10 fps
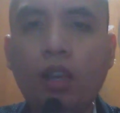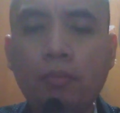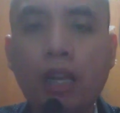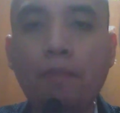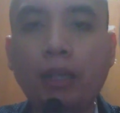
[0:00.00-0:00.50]

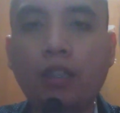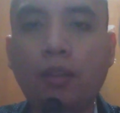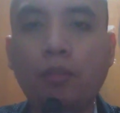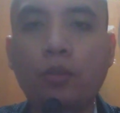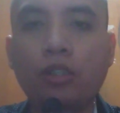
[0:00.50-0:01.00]
bilang
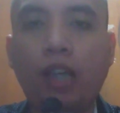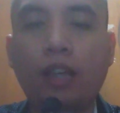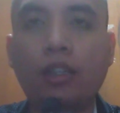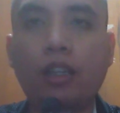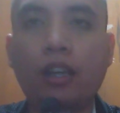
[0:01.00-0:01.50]
pagtatapos
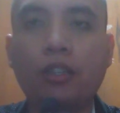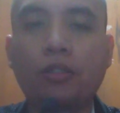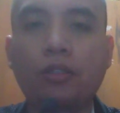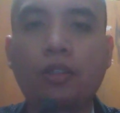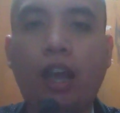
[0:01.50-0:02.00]
sa ating
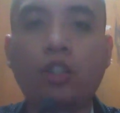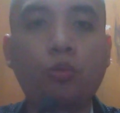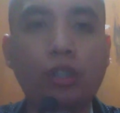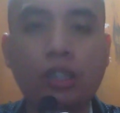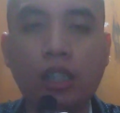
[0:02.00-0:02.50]
lesson. As
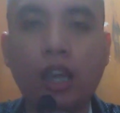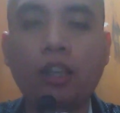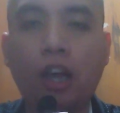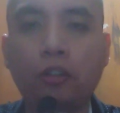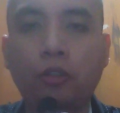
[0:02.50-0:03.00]
we see
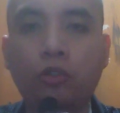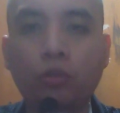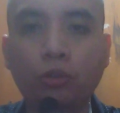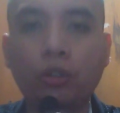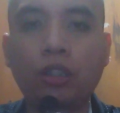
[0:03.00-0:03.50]
another
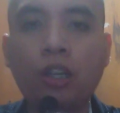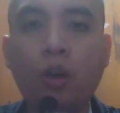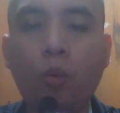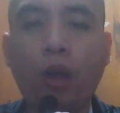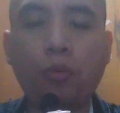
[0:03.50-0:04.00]
truth,
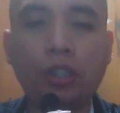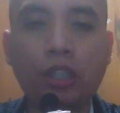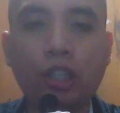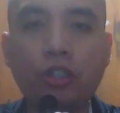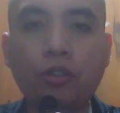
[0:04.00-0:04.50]
why we
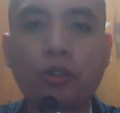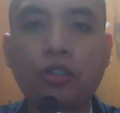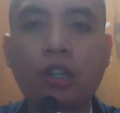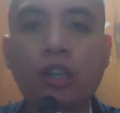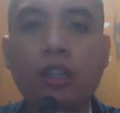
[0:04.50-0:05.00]
need the
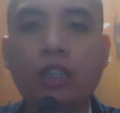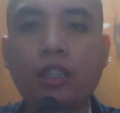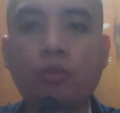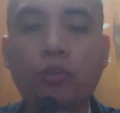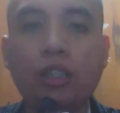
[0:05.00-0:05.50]
church
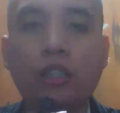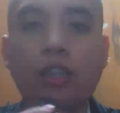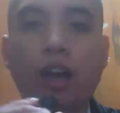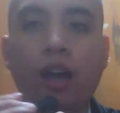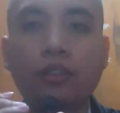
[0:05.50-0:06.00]
is we
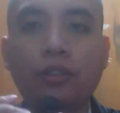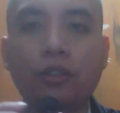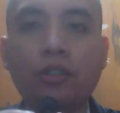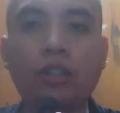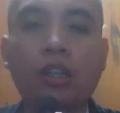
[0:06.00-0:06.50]
need
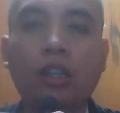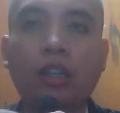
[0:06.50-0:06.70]
others